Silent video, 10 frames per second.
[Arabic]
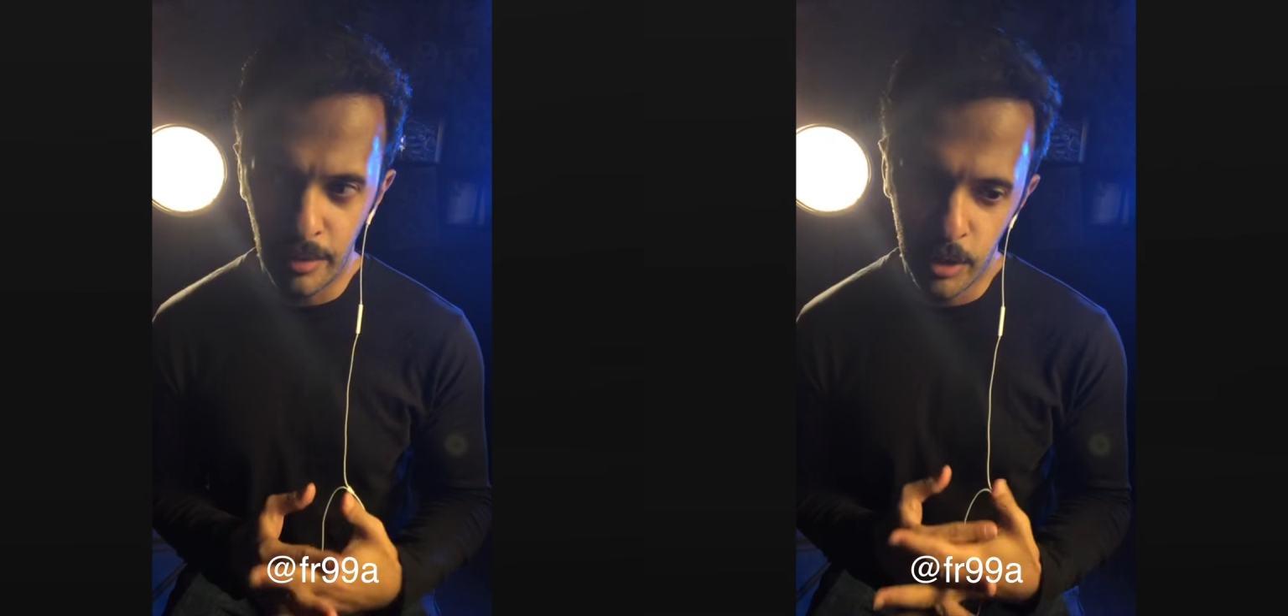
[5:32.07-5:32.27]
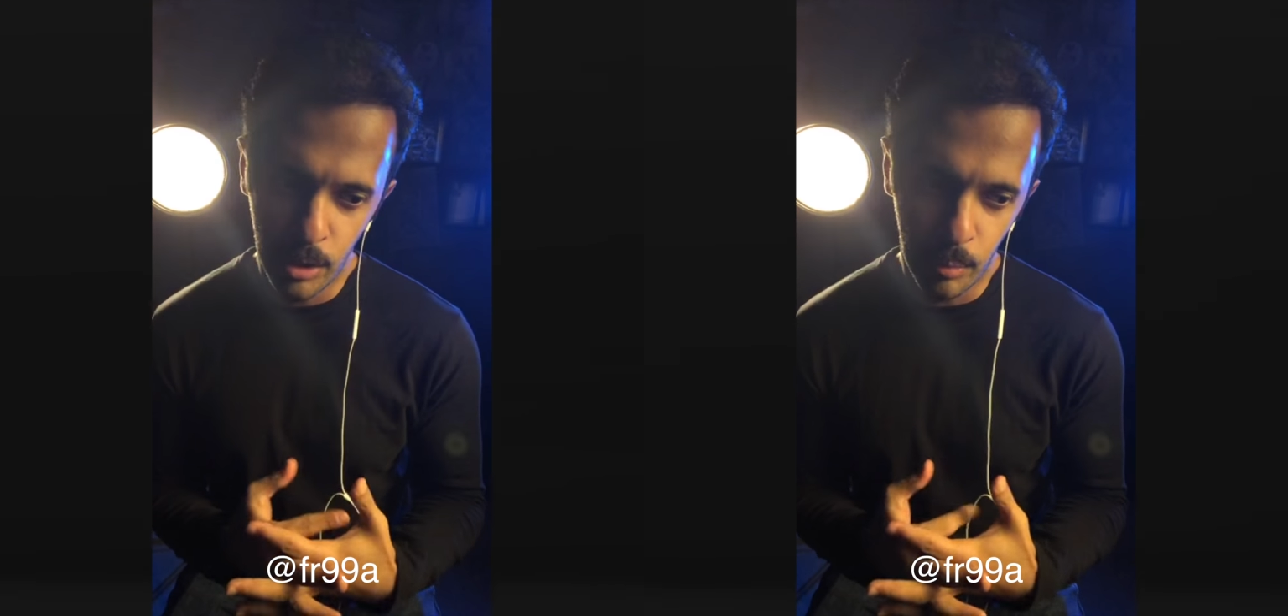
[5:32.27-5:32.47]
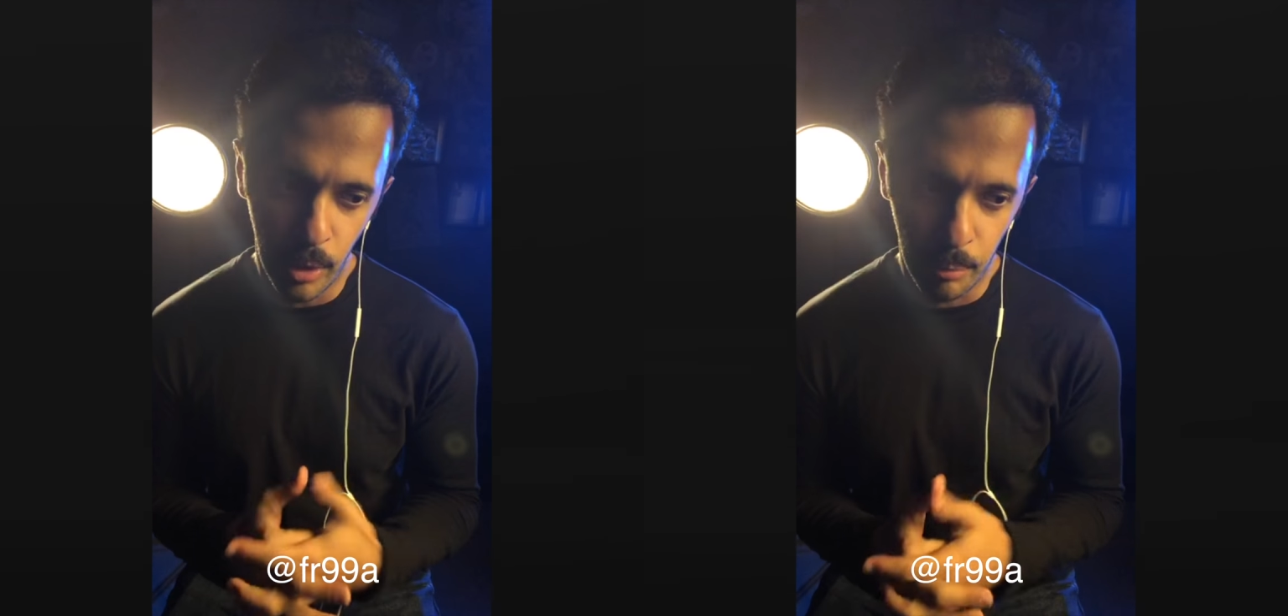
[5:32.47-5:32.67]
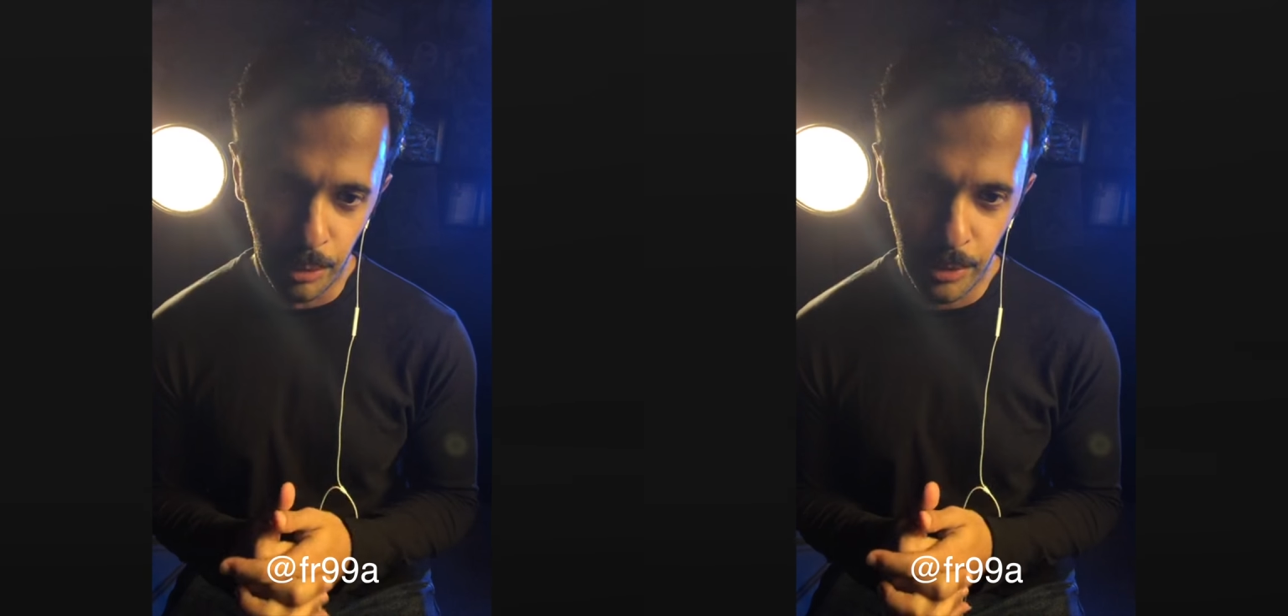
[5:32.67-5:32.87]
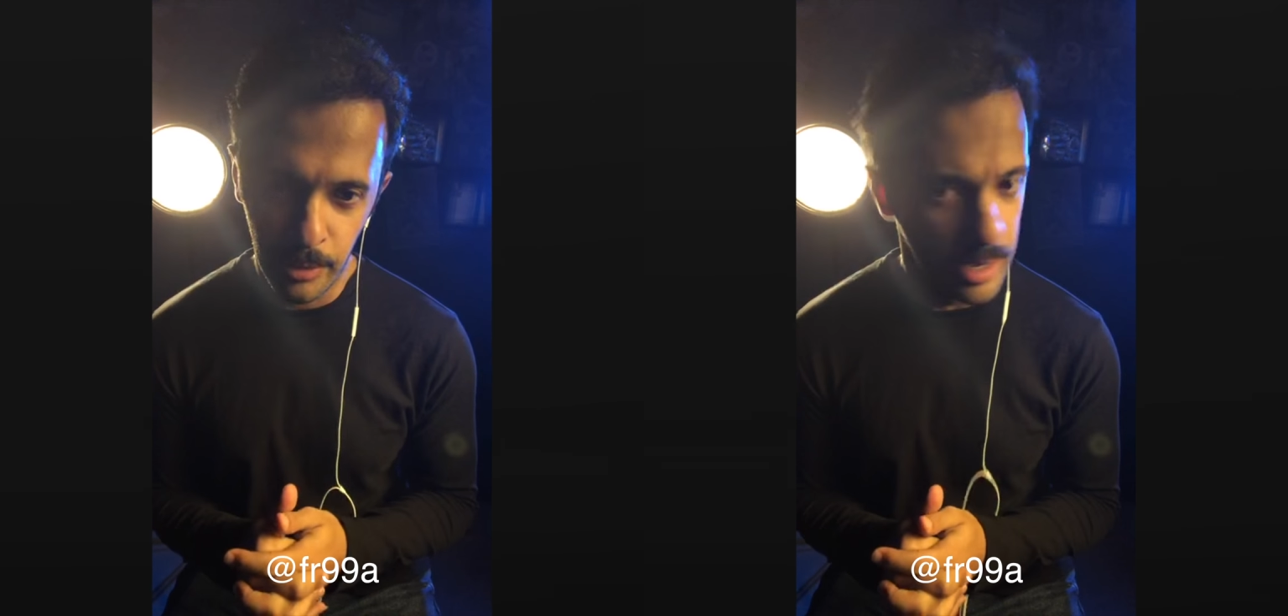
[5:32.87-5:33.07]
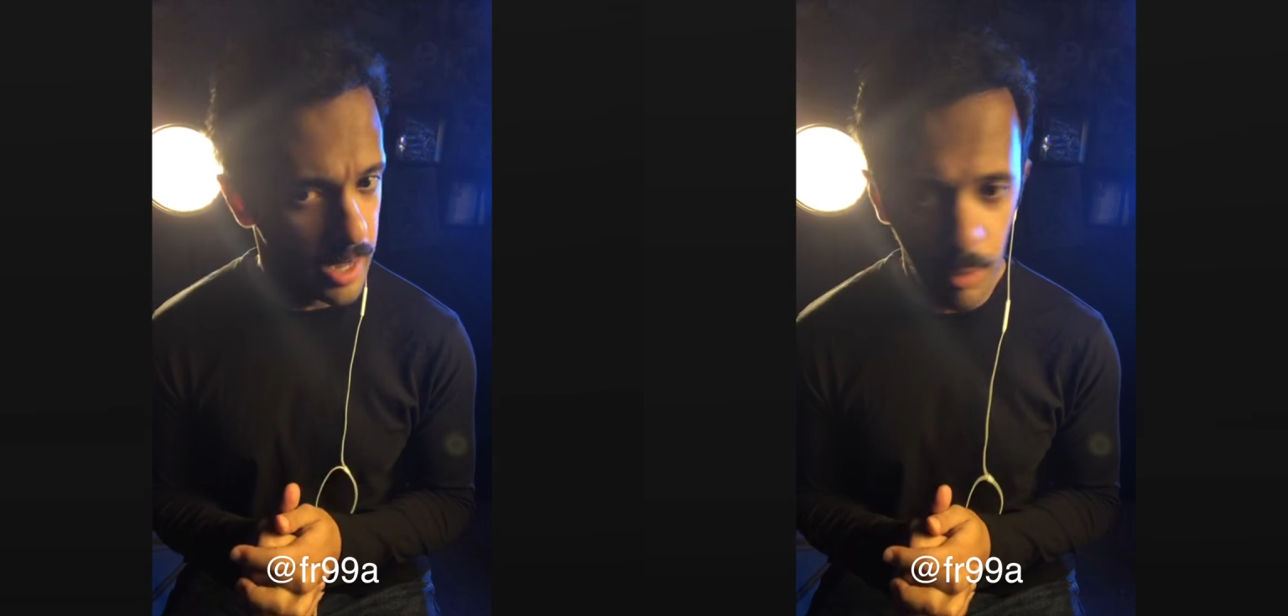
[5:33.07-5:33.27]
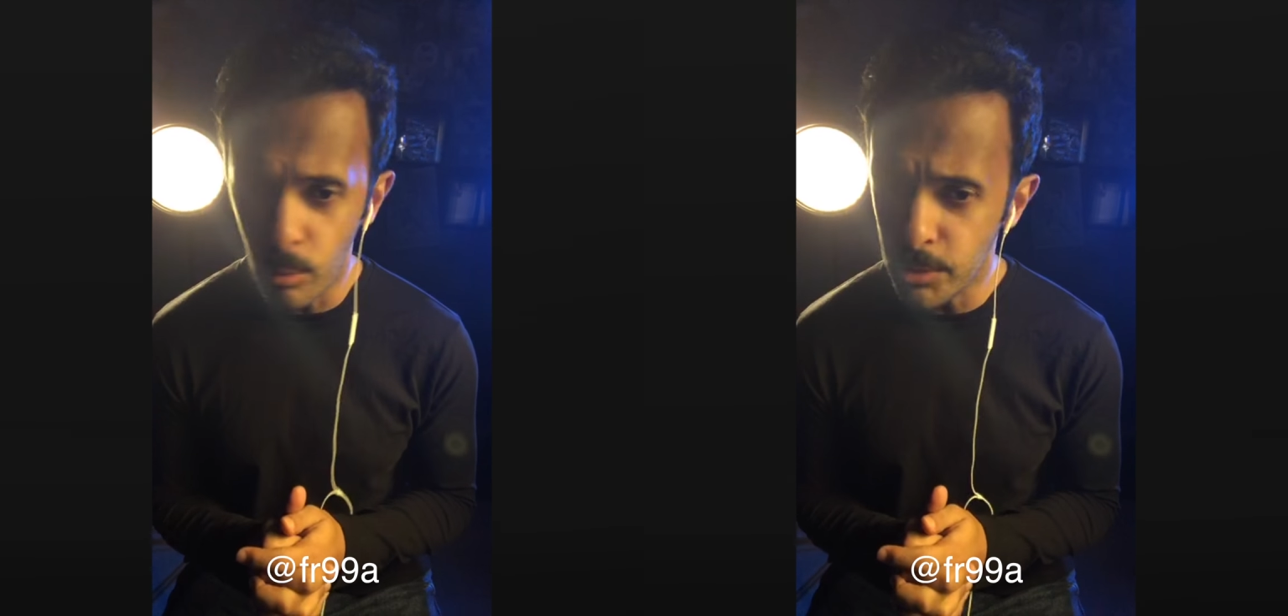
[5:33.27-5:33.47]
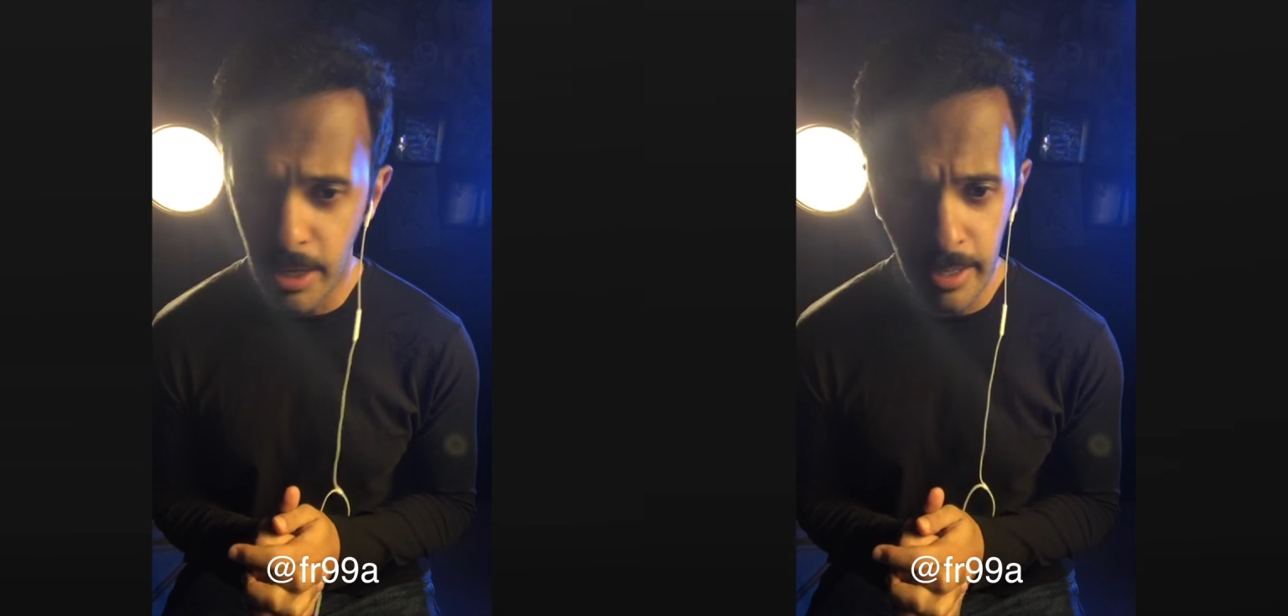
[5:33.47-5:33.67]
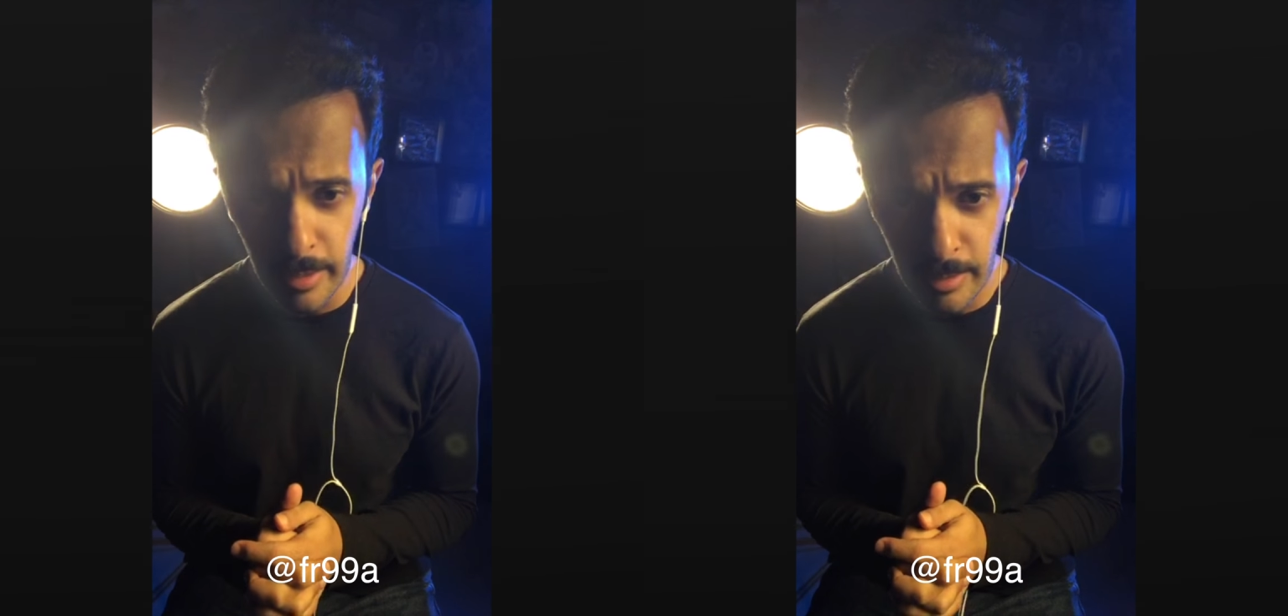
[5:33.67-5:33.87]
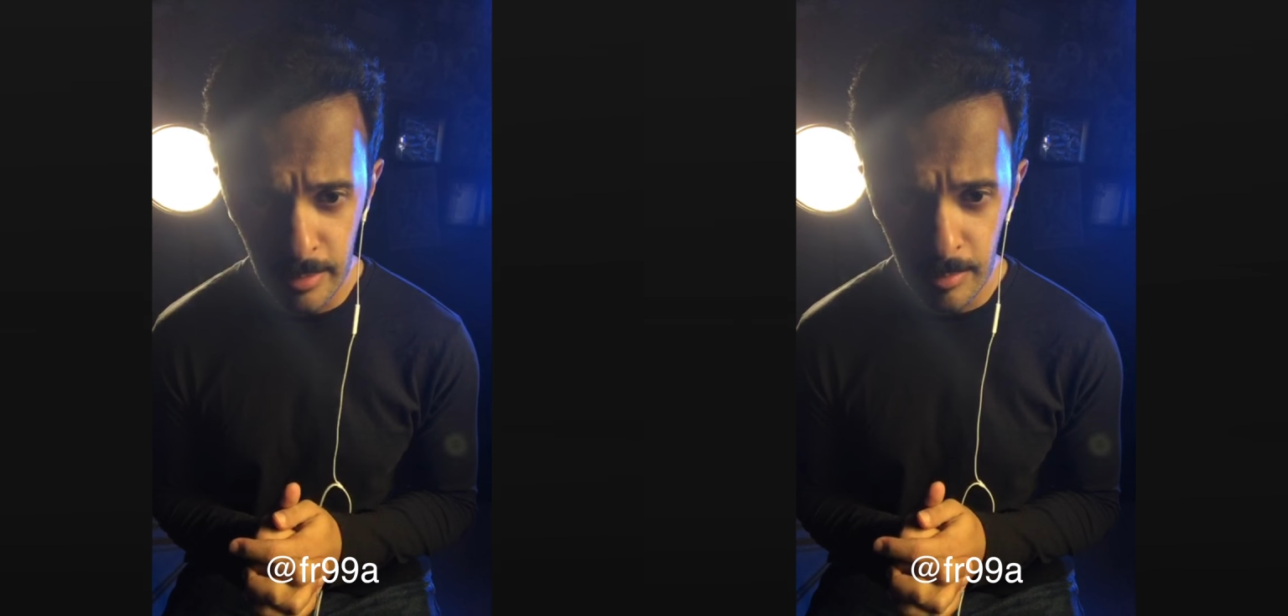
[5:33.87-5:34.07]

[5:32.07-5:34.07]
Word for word: فيهم خبث لا مو صحيح